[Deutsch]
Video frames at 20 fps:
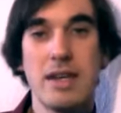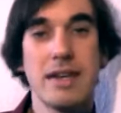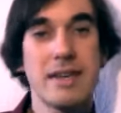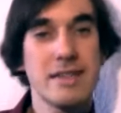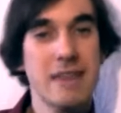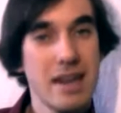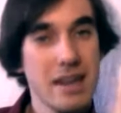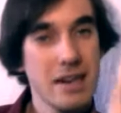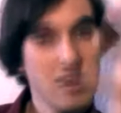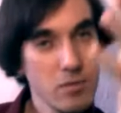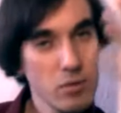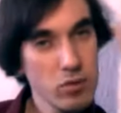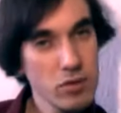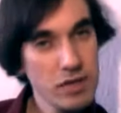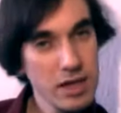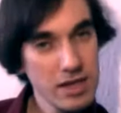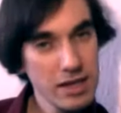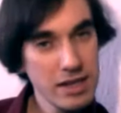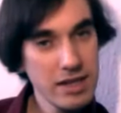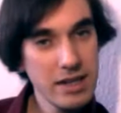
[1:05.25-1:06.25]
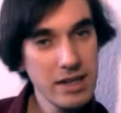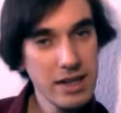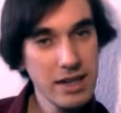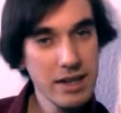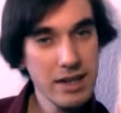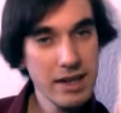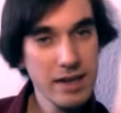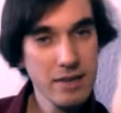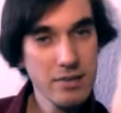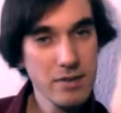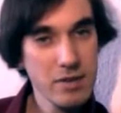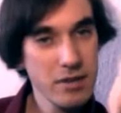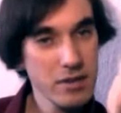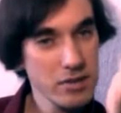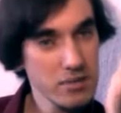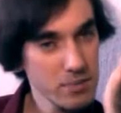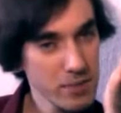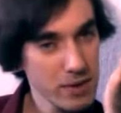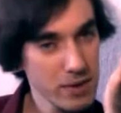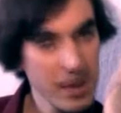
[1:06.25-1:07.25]
Das Angebot an Kindergärten
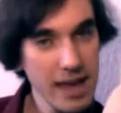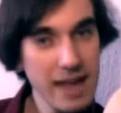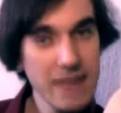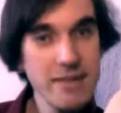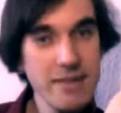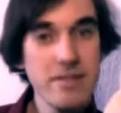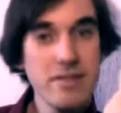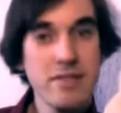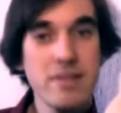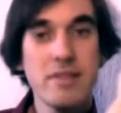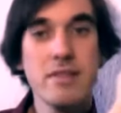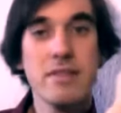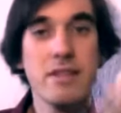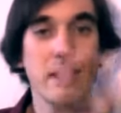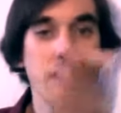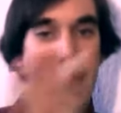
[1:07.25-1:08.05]
ist begrenzt,